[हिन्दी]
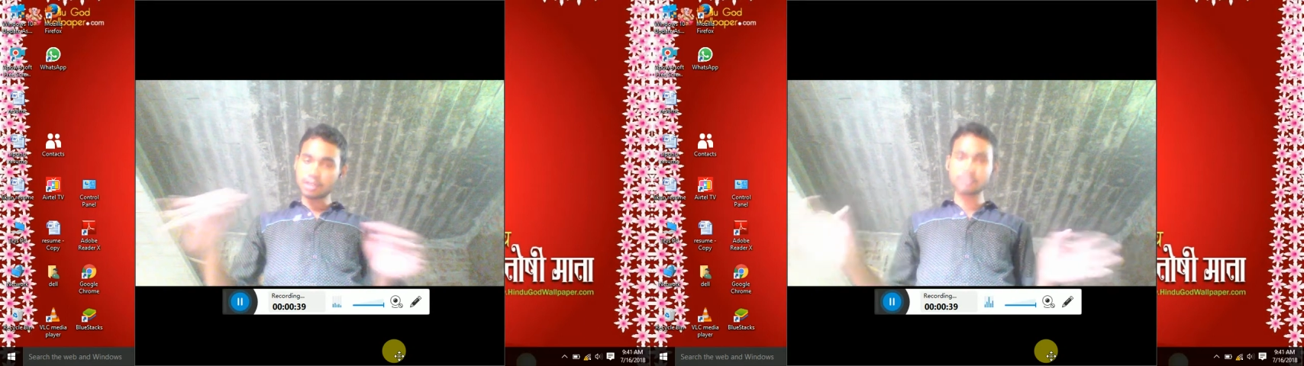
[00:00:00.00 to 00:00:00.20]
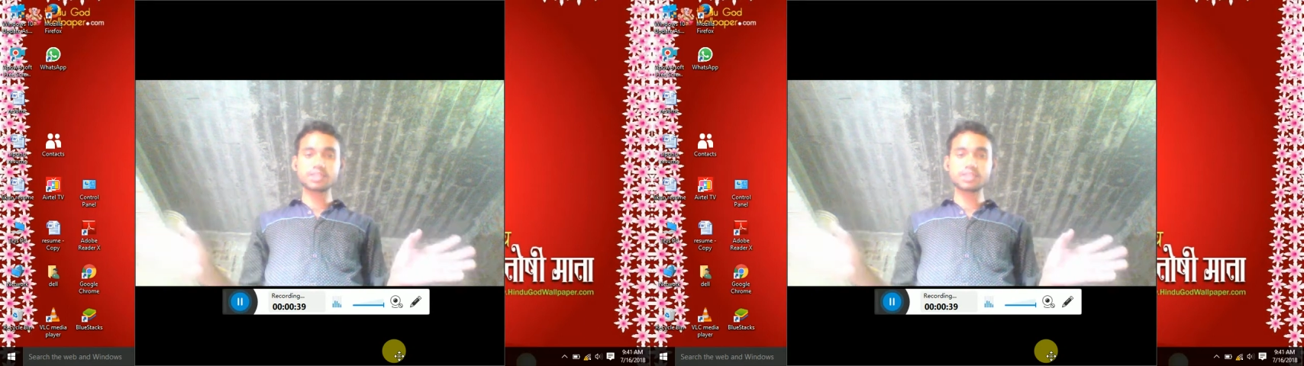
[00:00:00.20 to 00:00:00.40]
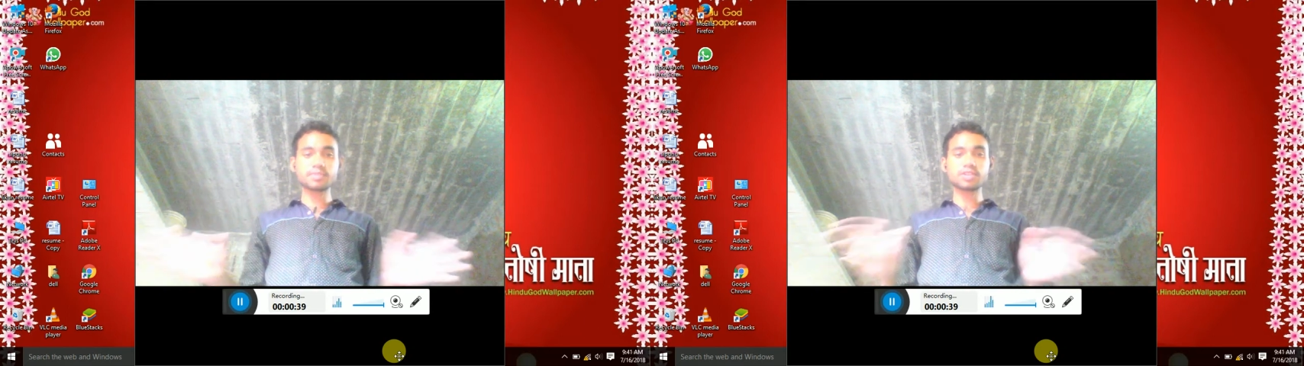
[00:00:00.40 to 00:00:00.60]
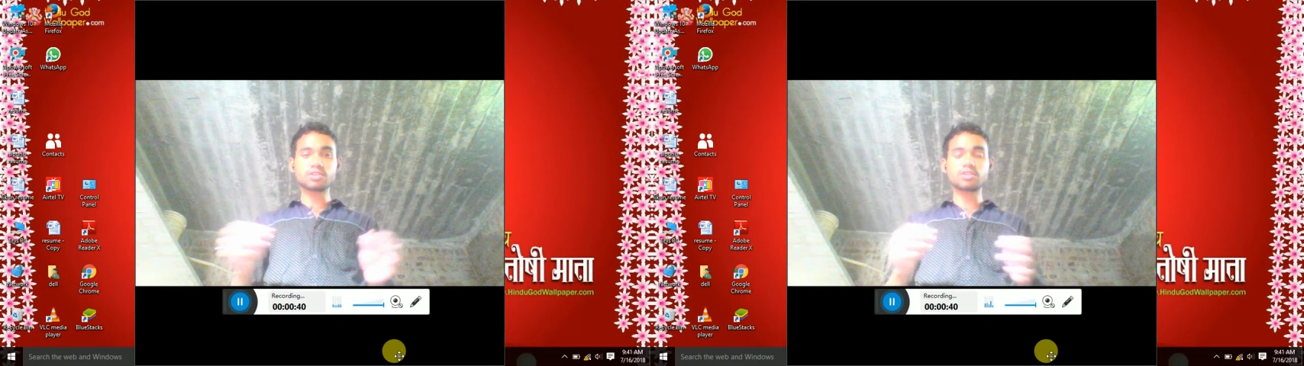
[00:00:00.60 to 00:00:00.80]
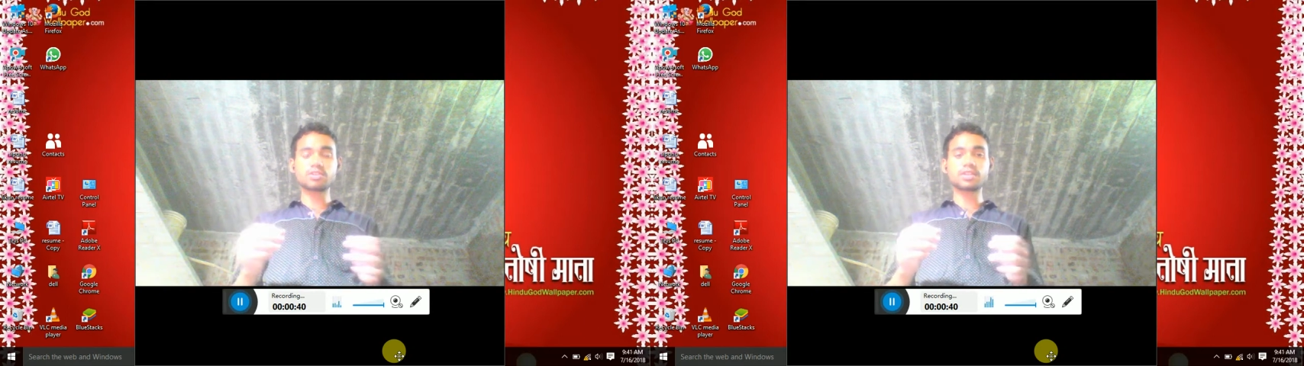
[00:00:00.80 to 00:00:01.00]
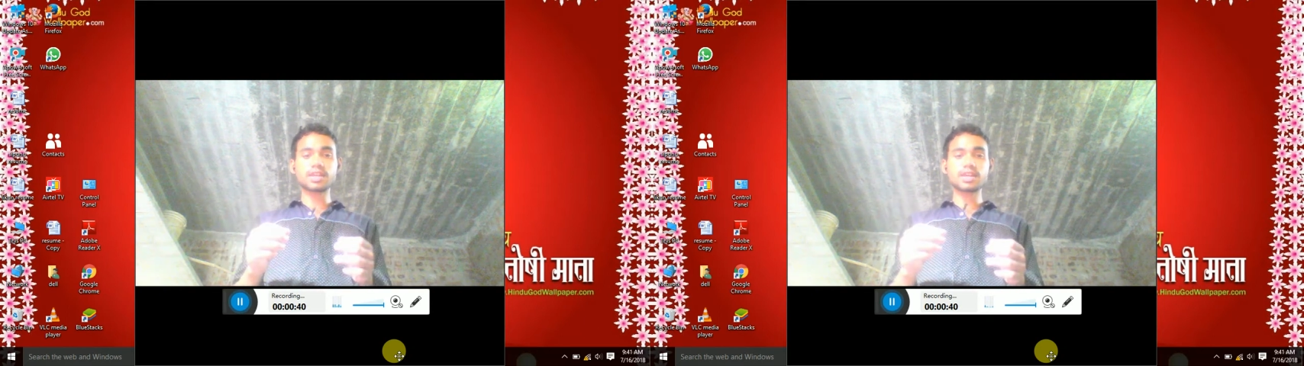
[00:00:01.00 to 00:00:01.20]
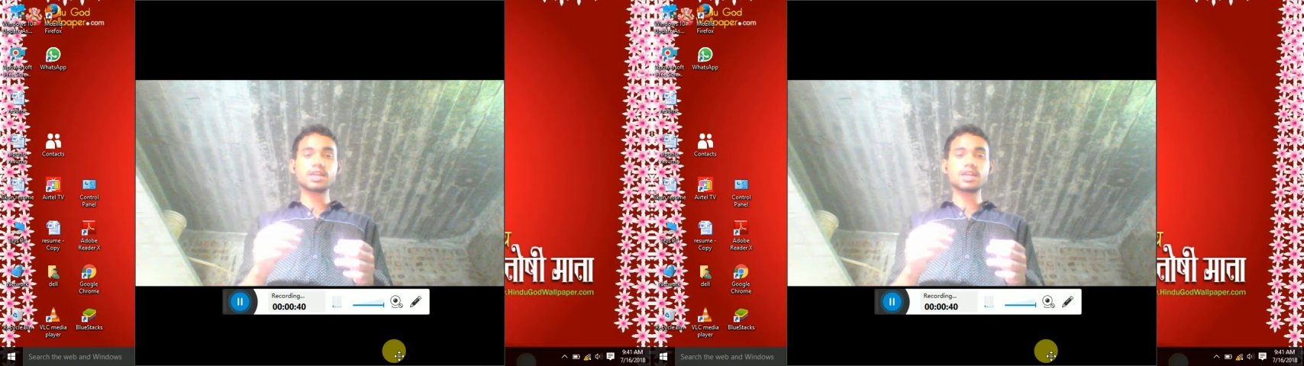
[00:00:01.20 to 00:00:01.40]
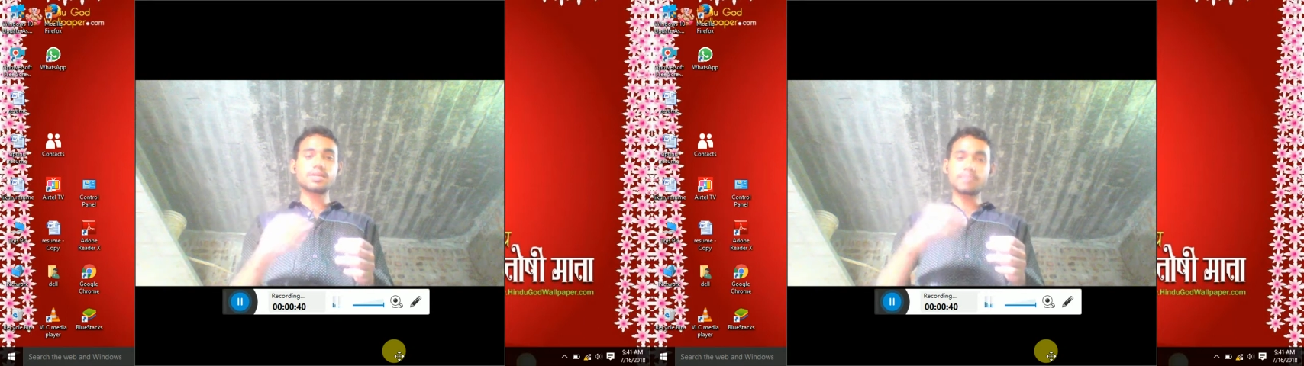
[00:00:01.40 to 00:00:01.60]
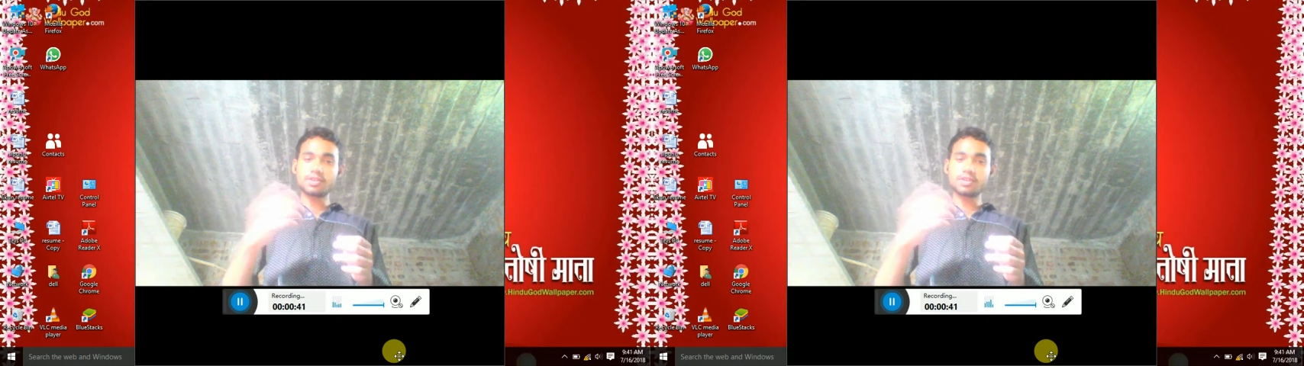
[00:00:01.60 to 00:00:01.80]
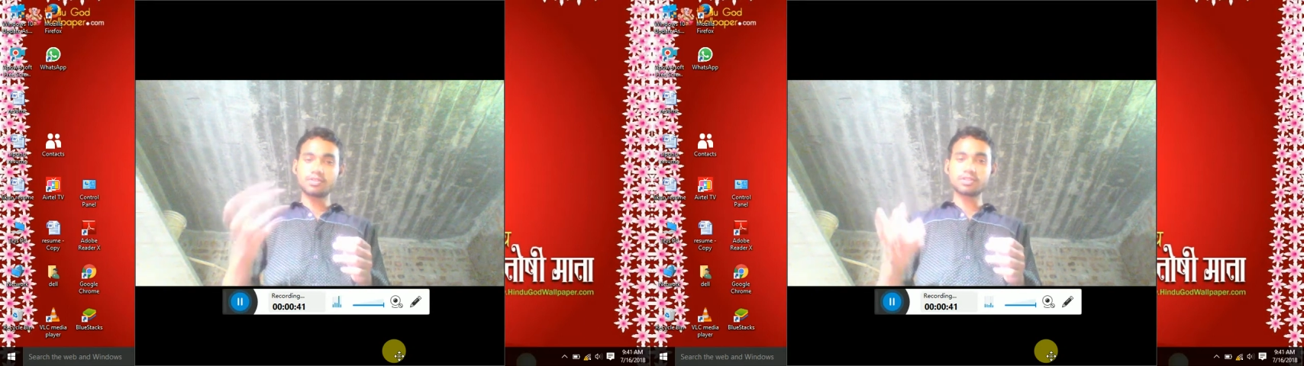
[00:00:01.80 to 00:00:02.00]
हर चीज़ में ज़रूरत है
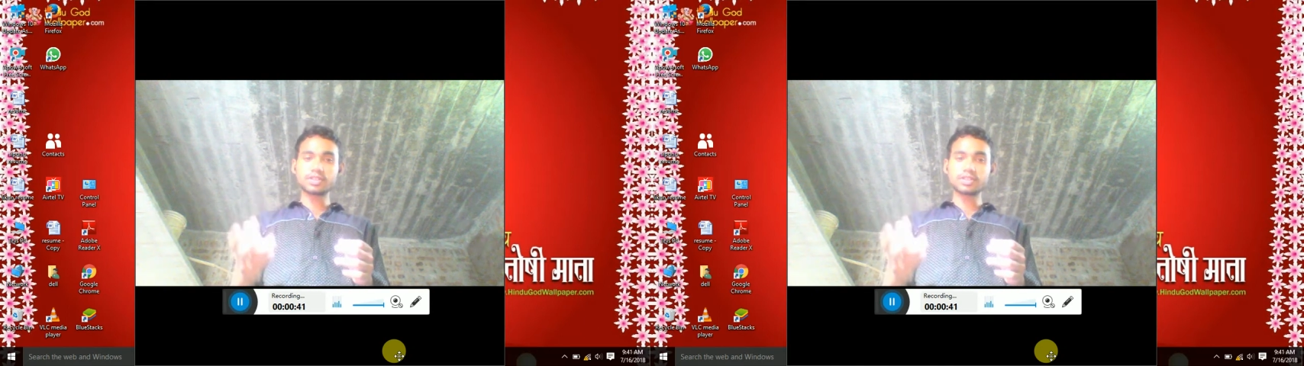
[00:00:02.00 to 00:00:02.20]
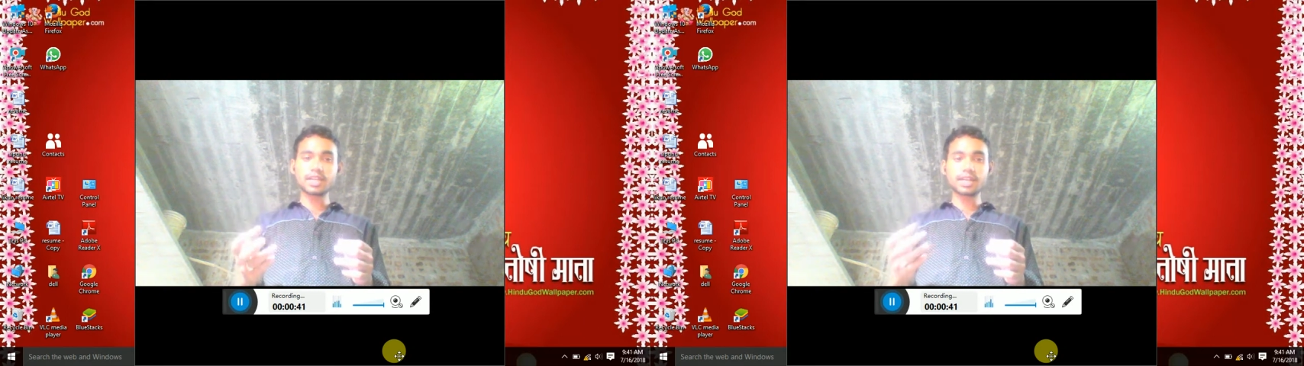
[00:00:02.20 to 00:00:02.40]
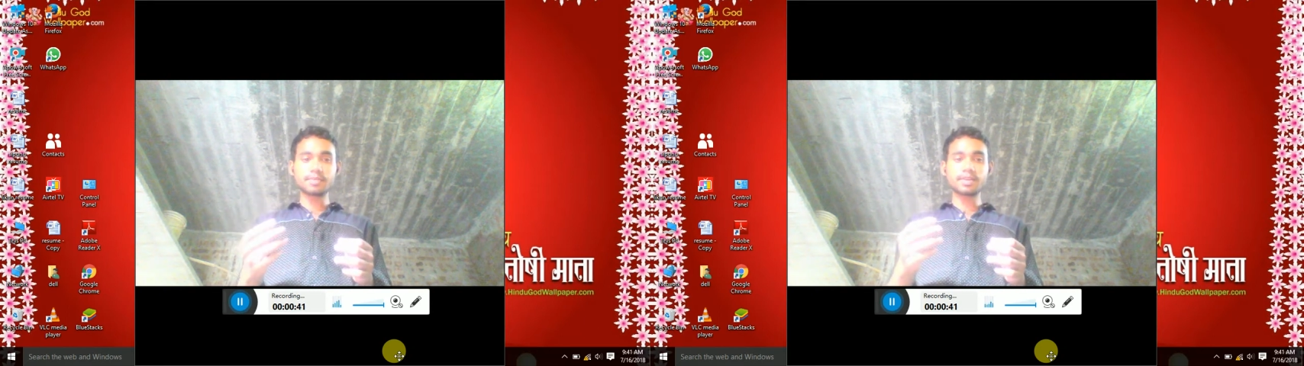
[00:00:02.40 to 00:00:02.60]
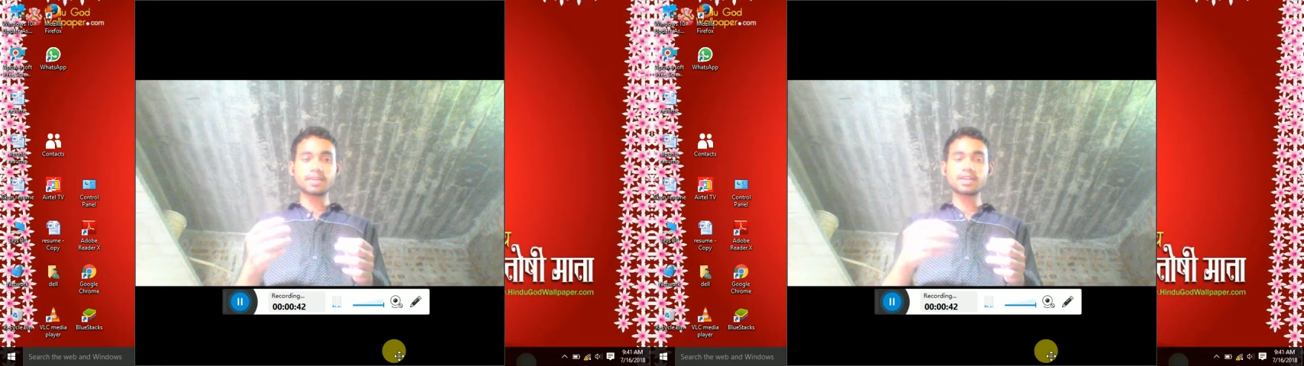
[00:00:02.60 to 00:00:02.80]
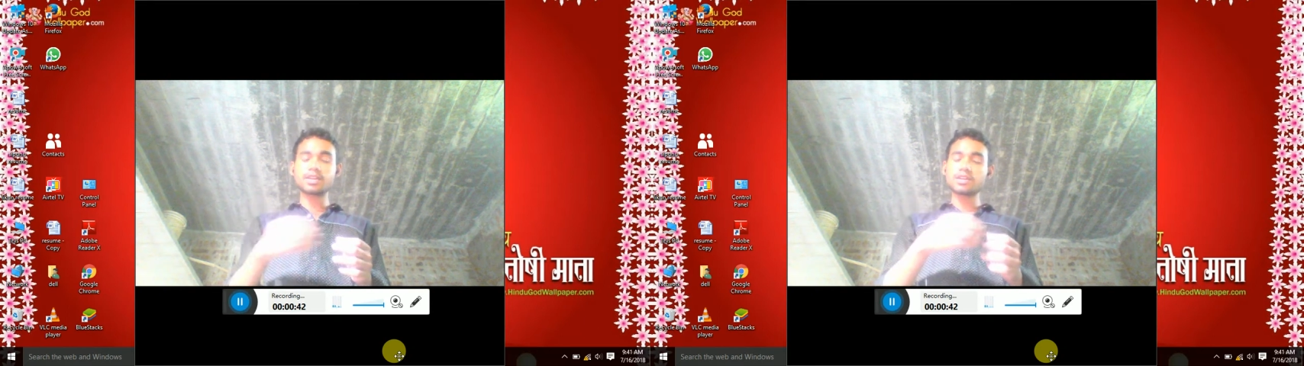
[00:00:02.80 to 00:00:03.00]
वीडियो चलाने में